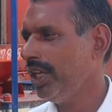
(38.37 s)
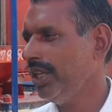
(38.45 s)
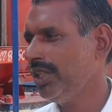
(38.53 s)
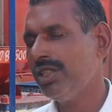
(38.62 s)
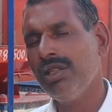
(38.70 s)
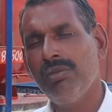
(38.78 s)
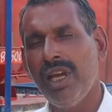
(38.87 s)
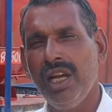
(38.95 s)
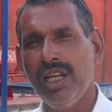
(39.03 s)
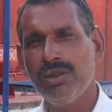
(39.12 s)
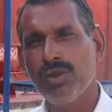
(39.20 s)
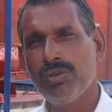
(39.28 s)
ये इसकी
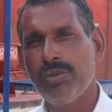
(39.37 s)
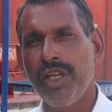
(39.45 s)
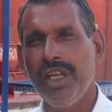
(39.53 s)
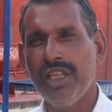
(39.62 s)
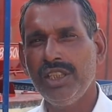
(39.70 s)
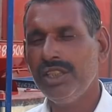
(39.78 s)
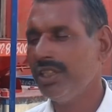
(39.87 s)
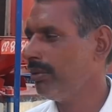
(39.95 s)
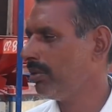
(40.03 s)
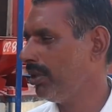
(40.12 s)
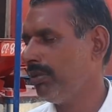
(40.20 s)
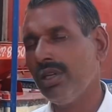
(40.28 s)
माइलेज बहुत बढ़िया जी इसके
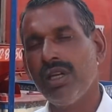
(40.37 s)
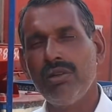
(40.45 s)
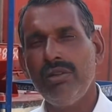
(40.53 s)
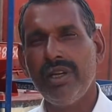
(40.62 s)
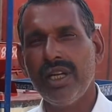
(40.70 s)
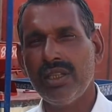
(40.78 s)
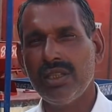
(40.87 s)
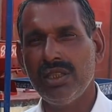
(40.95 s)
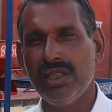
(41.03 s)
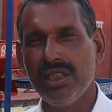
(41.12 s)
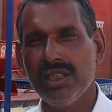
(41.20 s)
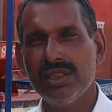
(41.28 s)
बराबर का कोई ट्रैक्टर
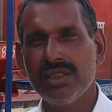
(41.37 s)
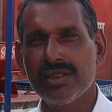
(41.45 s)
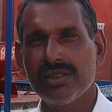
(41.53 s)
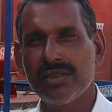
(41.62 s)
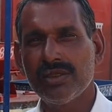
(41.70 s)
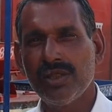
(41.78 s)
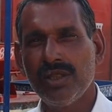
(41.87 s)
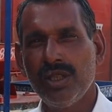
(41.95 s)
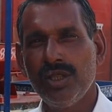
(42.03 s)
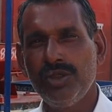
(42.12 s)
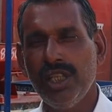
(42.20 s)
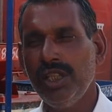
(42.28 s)
नहीं है
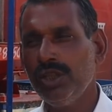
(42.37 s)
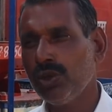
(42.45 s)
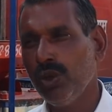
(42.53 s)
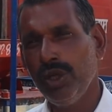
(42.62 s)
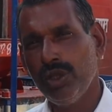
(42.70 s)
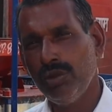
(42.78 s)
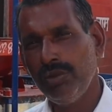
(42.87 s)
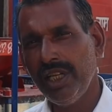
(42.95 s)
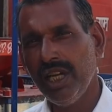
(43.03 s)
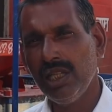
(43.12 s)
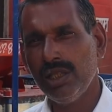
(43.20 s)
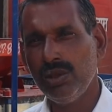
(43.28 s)
चाहे इसको हेरो में
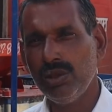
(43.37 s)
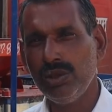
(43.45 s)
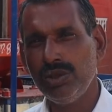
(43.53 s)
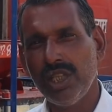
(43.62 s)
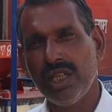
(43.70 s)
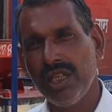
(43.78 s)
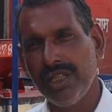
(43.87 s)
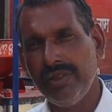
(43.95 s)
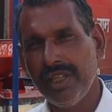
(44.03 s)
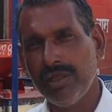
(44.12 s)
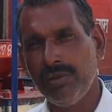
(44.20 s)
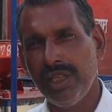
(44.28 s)
डाल दो चाहे
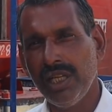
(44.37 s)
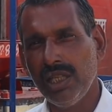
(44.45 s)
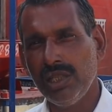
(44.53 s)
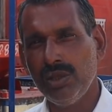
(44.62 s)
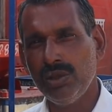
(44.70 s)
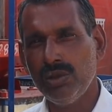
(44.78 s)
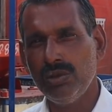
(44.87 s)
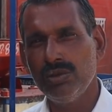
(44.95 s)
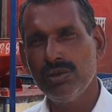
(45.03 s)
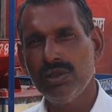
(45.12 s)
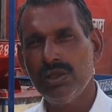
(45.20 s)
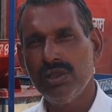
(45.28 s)
कल्टीवेटर में डाल दो
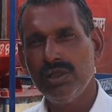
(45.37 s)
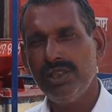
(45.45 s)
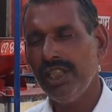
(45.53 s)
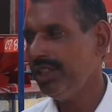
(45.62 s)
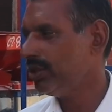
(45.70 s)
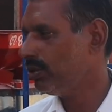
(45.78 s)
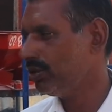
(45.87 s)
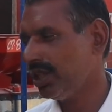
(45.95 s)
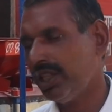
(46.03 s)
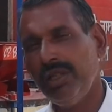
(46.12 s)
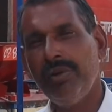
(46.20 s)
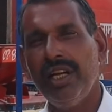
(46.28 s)
हम्म। चाहे इसको
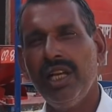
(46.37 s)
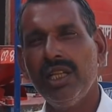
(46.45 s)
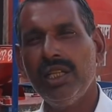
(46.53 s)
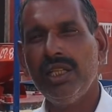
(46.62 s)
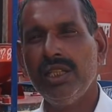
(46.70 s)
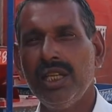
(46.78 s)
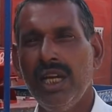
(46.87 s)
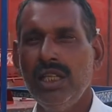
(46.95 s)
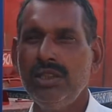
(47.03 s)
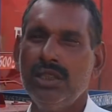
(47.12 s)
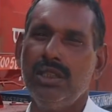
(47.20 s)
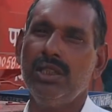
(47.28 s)
चक्की में डाल दें
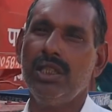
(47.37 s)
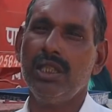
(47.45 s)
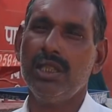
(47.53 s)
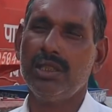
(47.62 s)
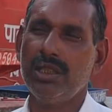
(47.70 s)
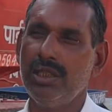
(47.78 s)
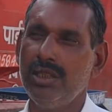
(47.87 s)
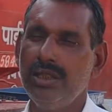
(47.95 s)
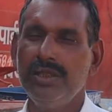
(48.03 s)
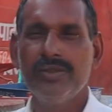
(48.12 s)
आई सर जितना खर्चा है जी